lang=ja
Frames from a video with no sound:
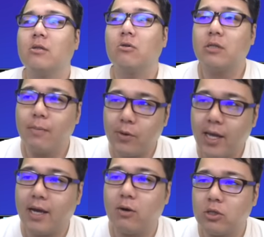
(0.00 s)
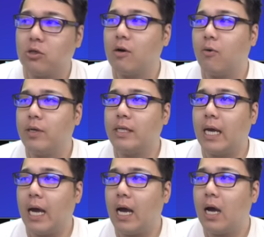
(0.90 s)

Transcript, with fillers: 得点もね、こっちの方が多いんで、